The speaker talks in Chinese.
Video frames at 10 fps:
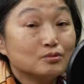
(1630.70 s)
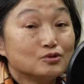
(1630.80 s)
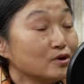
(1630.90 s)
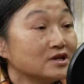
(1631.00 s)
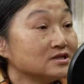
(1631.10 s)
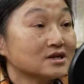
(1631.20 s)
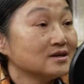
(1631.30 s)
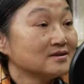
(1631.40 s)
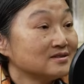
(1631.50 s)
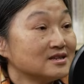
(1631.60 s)
以我们觉得这
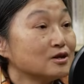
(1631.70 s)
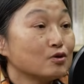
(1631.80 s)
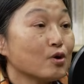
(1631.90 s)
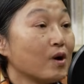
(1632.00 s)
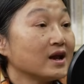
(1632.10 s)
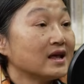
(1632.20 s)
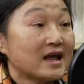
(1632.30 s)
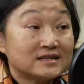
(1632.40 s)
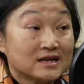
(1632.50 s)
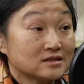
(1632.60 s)
个真的对花莲
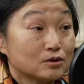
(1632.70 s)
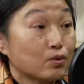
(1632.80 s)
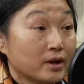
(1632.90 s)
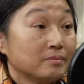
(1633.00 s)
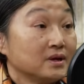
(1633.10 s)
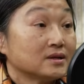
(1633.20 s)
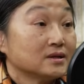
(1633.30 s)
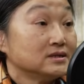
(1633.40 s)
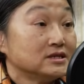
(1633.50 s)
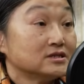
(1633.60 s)
来讲是毁灭的
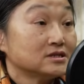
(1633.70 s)
一件事